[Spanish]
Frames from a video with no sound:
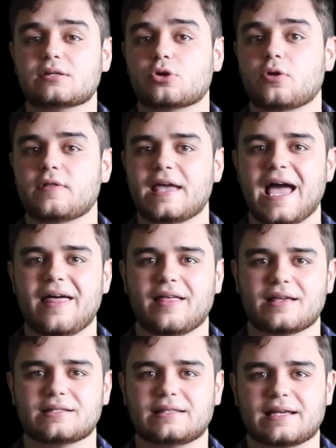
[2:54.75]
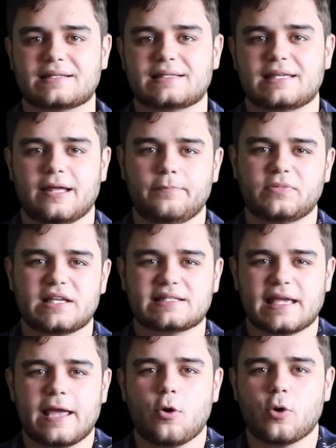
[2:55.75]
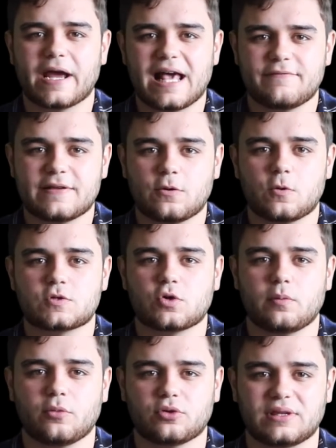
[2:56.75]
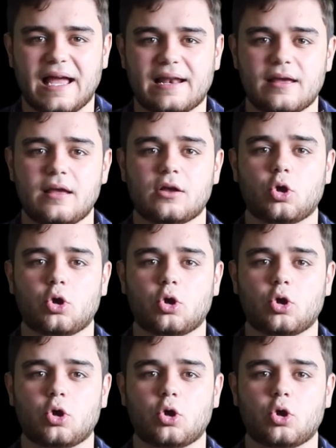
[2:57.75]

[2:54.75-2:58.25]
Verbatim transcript: rodeadas de accidentes geográficos como tal,